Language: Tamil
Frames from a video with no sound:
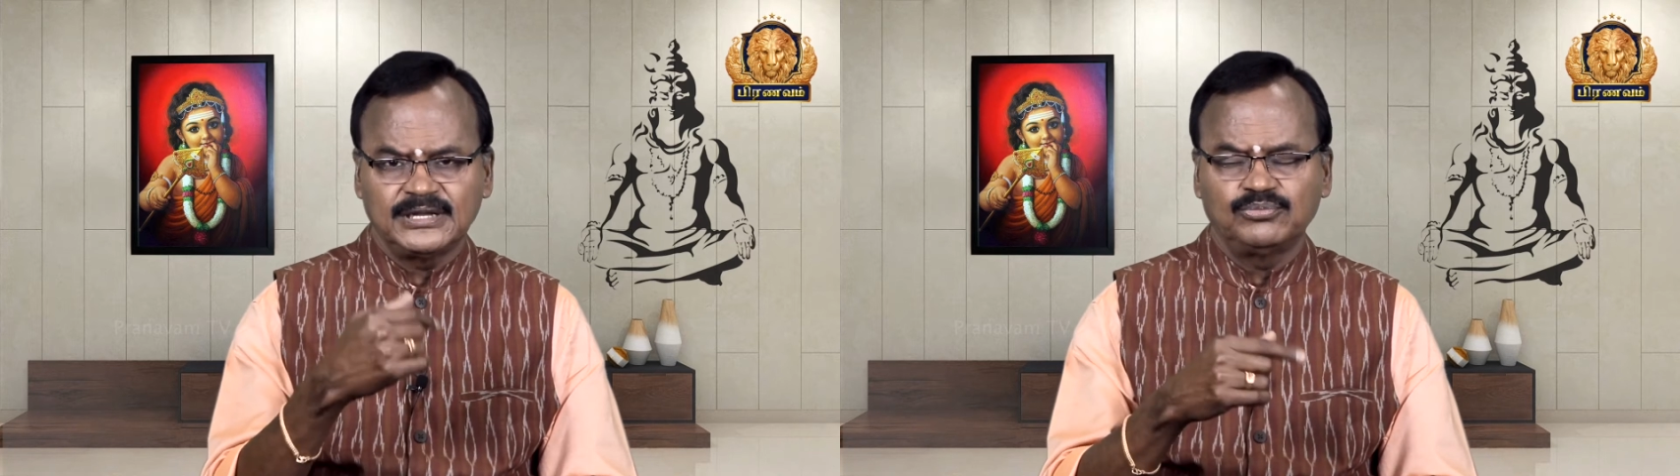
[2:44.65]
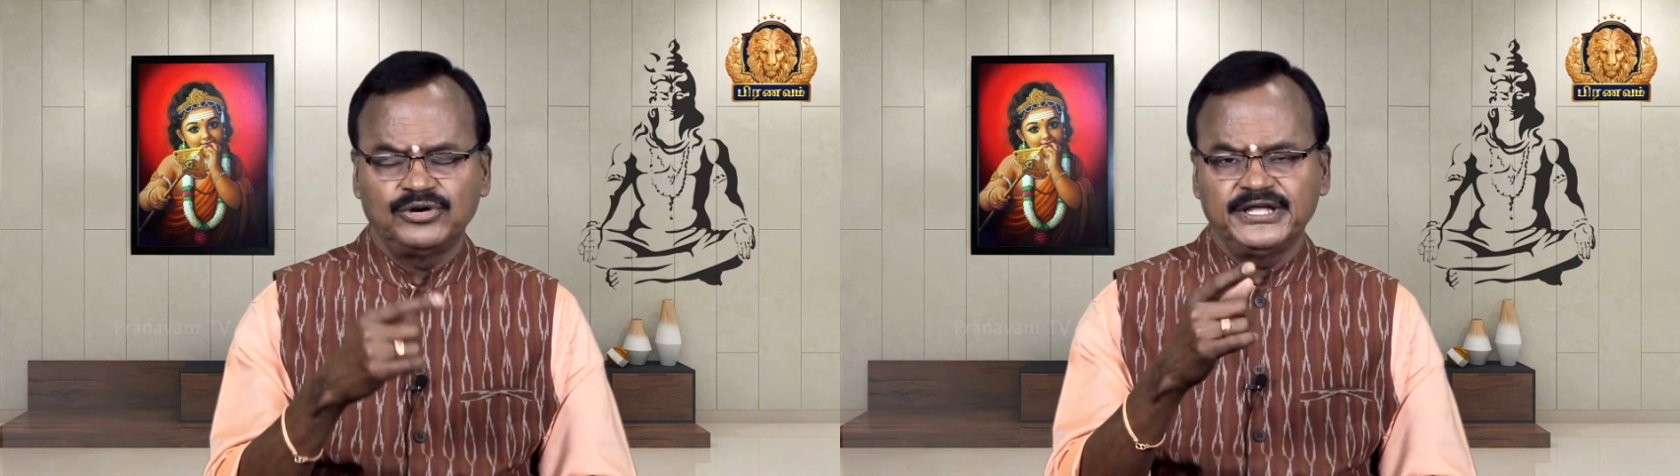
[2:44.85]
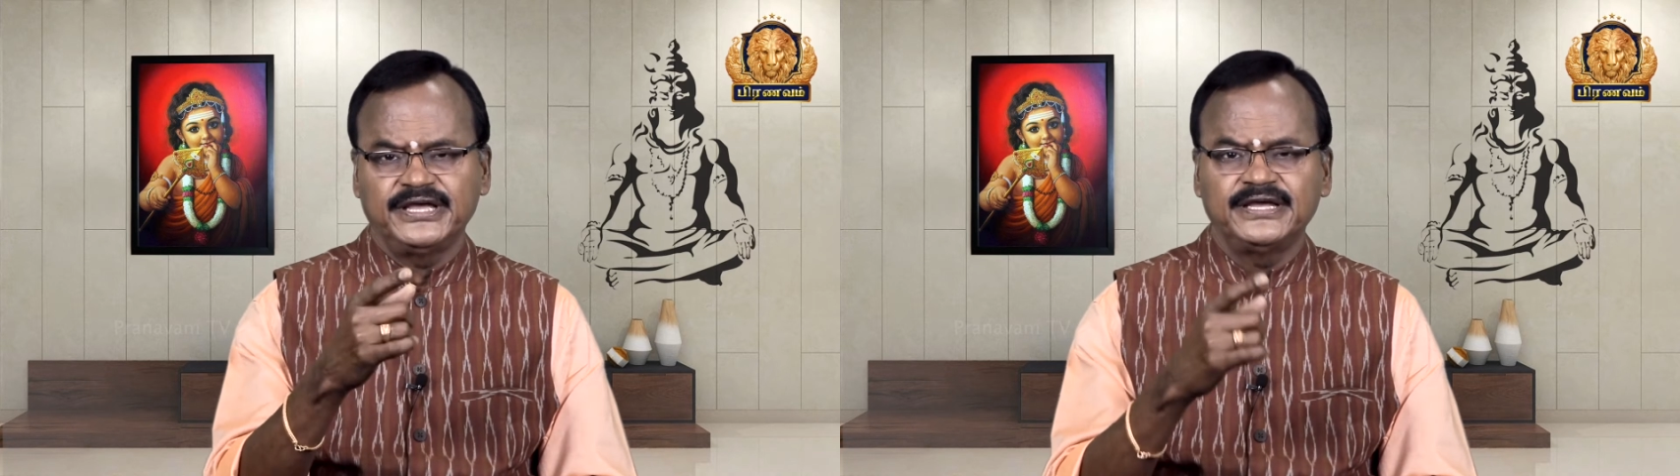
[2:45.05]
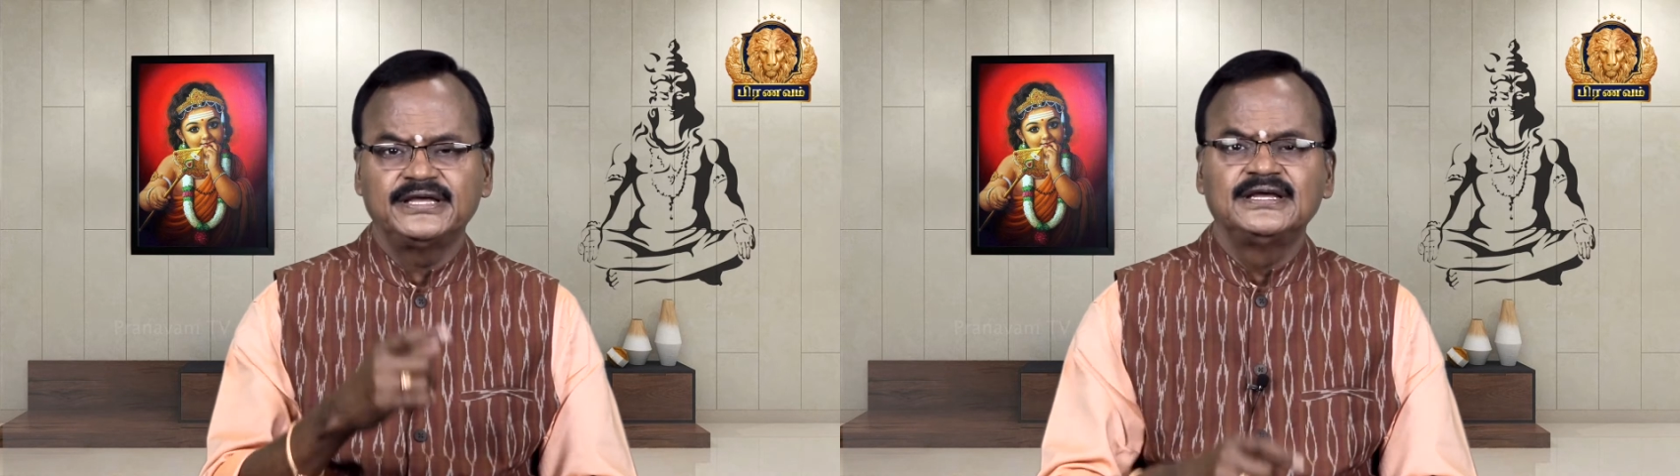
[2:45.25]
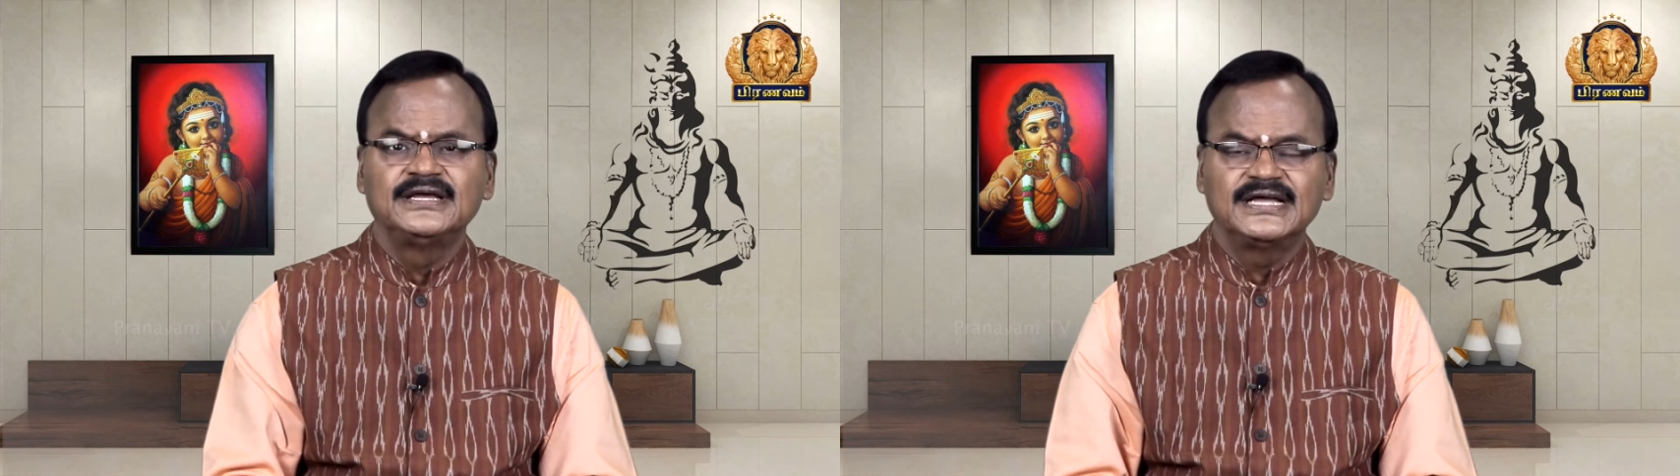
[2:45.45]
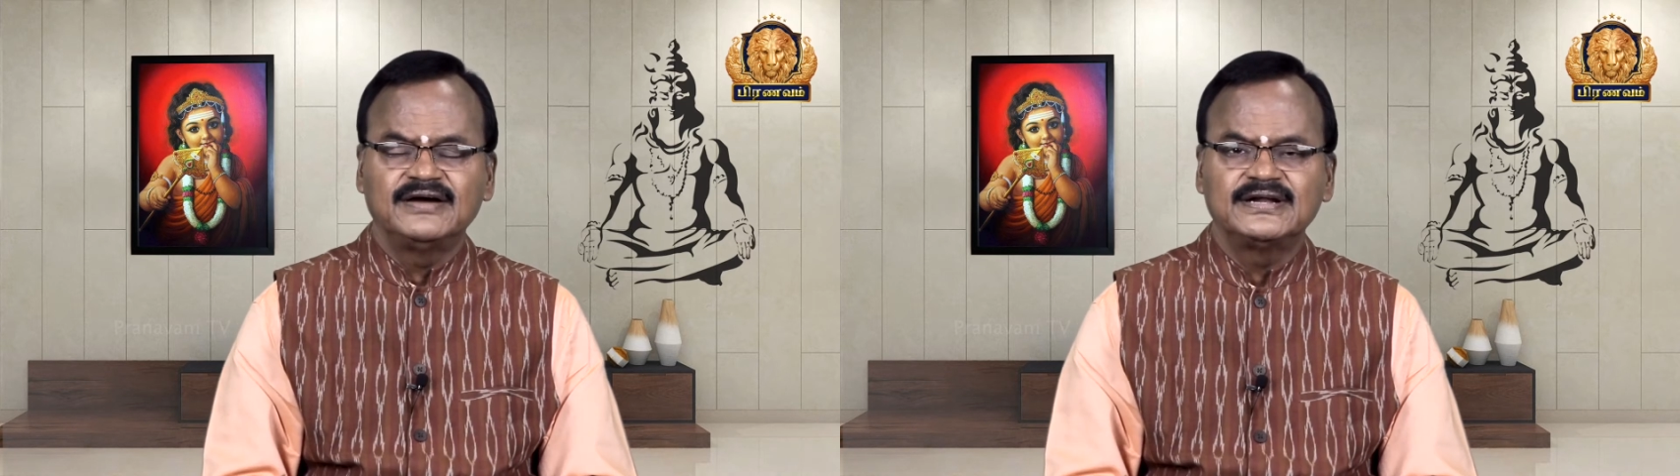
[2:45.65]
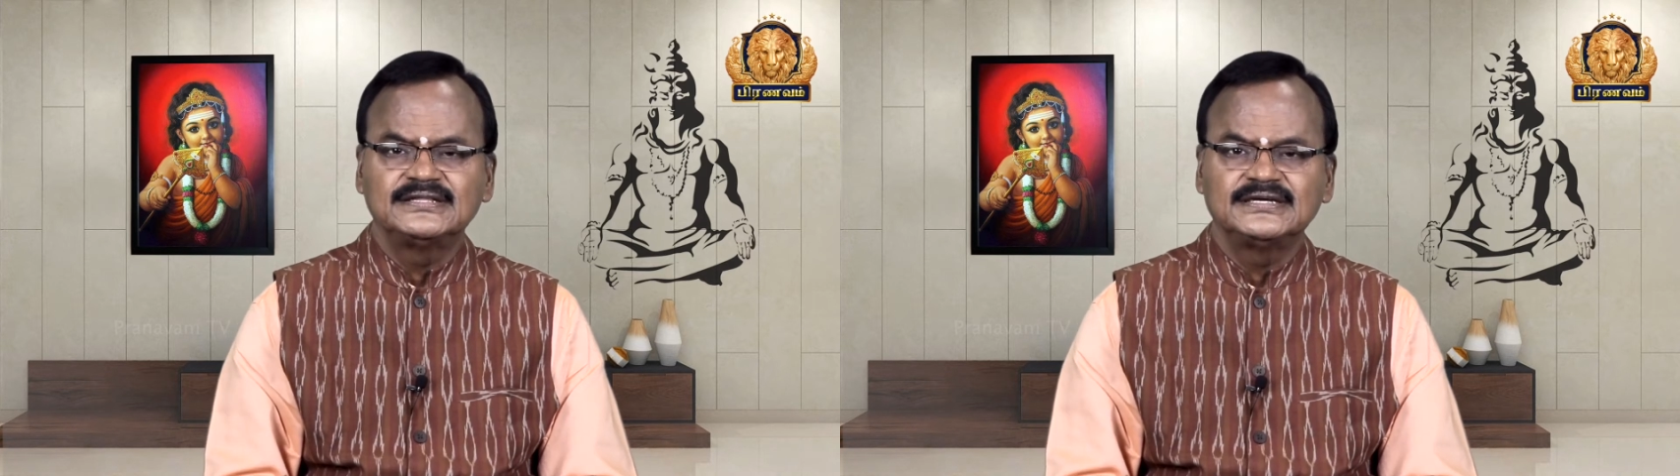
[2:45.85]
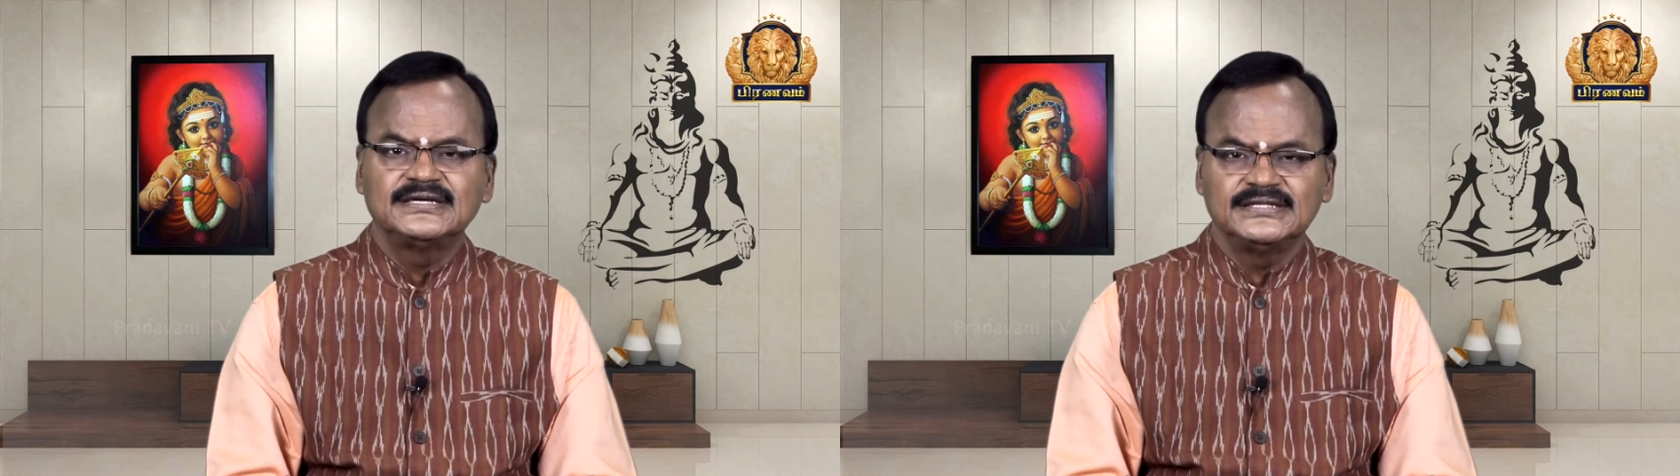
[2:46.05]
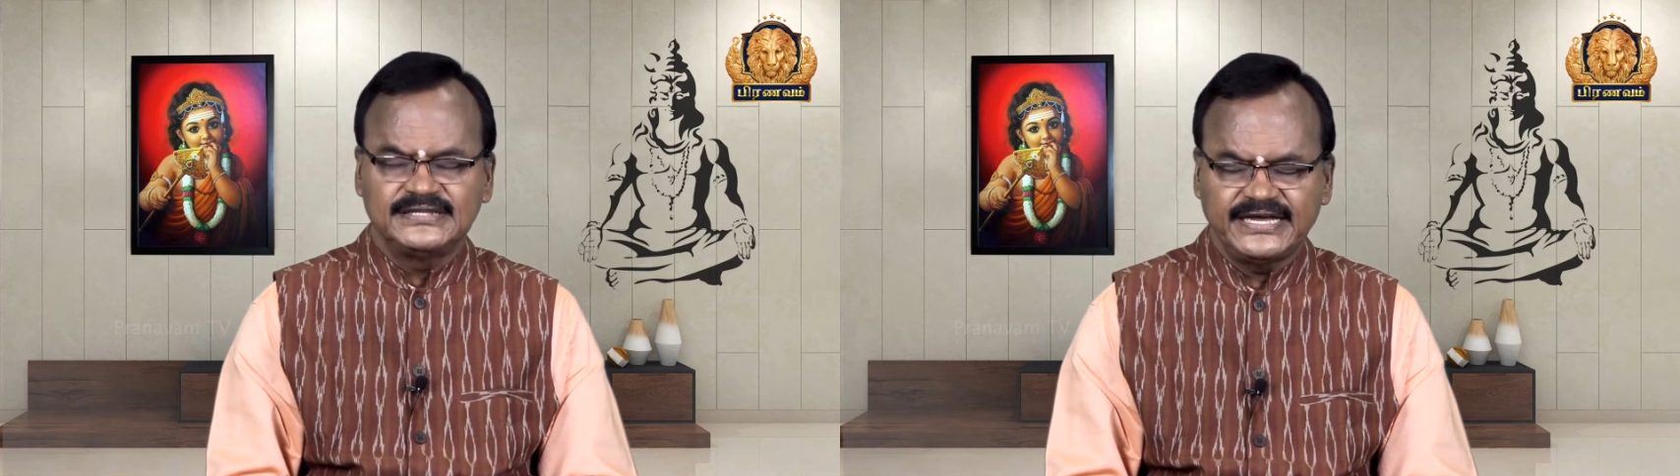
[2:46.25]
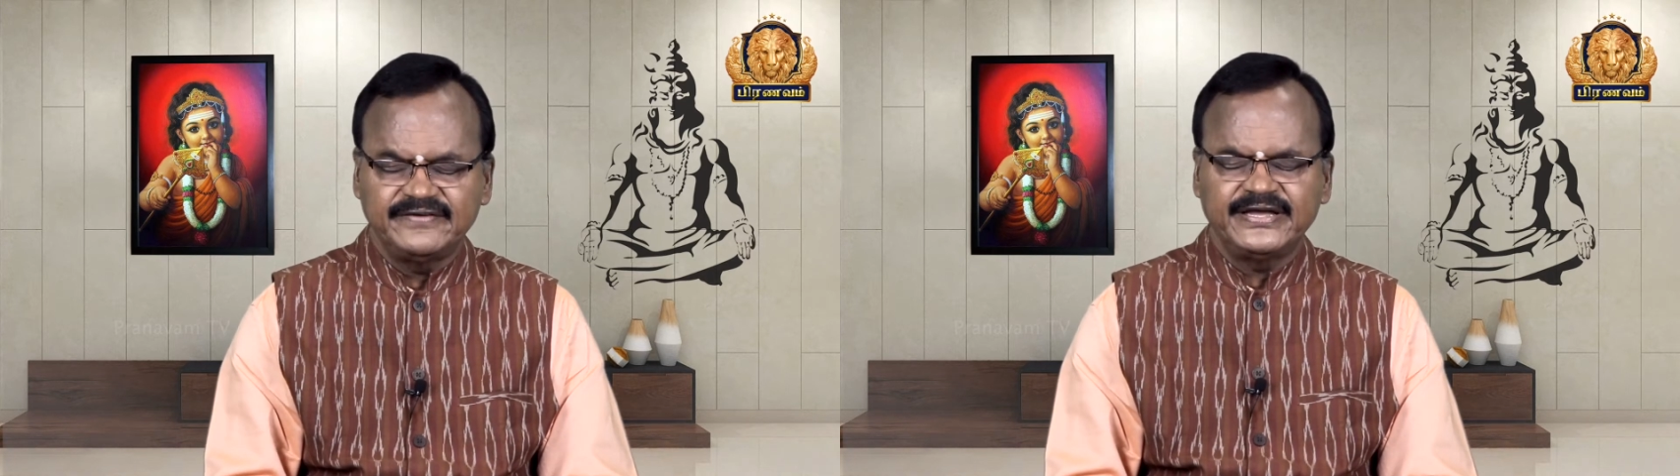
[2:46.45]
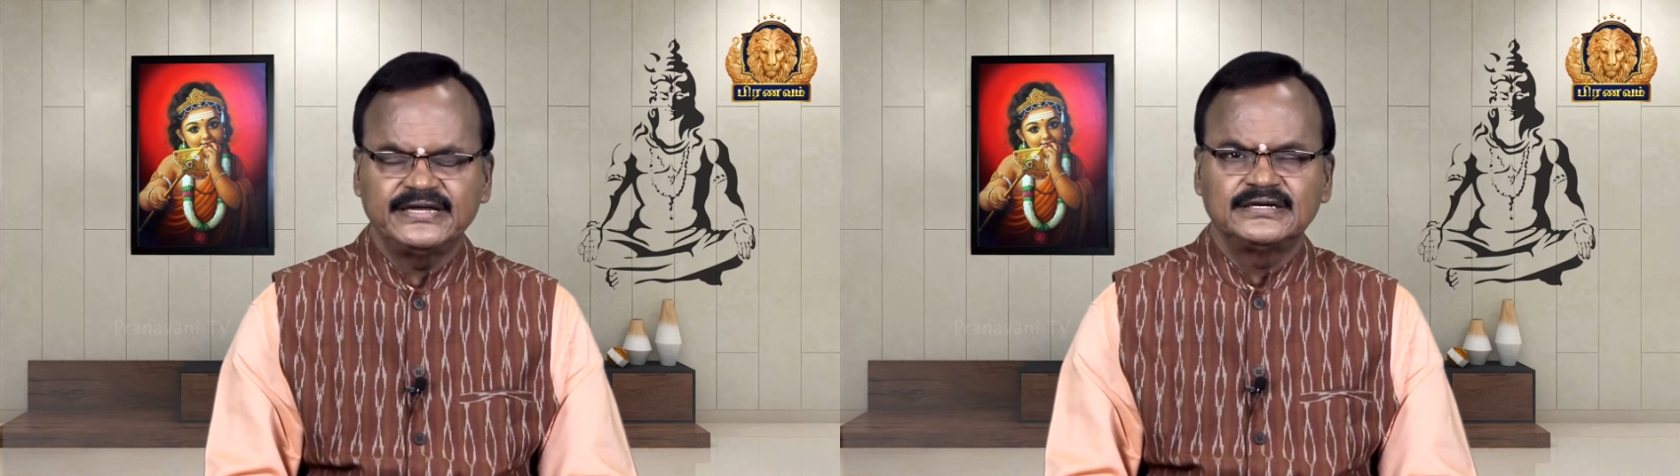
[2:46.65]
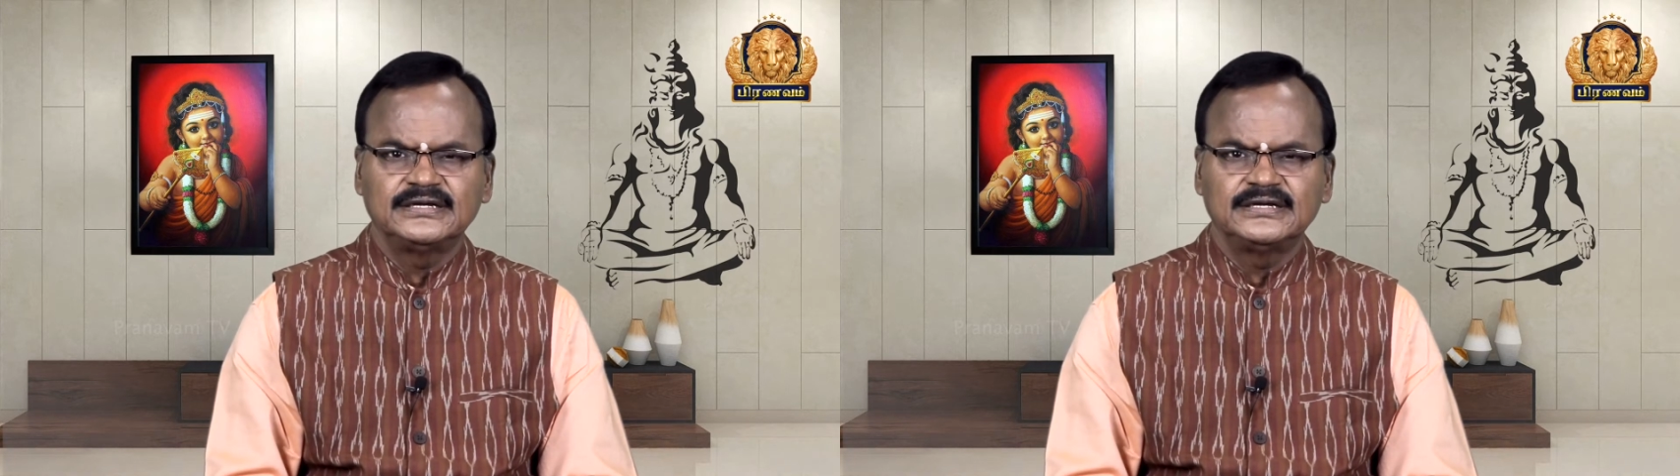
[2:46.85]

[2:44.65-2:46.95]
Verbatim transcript: நம்முடைய கவனத்துக்கு தேவை